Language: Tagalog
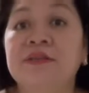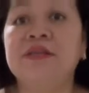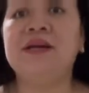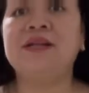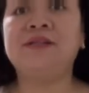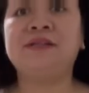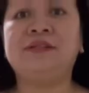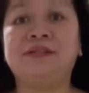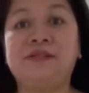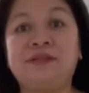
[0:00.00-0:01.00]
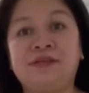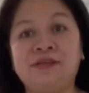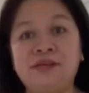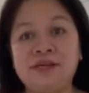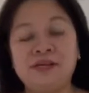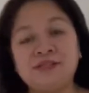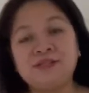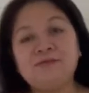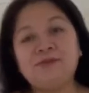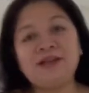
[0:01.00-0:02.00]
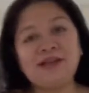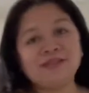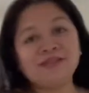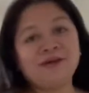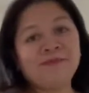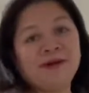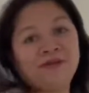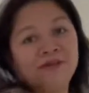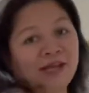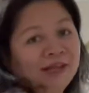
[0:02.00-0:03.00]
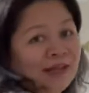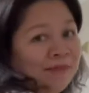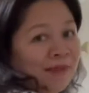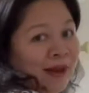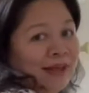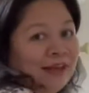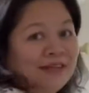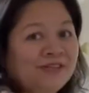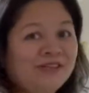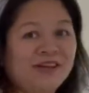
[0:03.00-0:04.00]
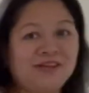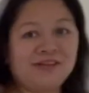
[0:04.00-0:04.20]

yan. Simple lang siya, pero tay-tay palengke siya.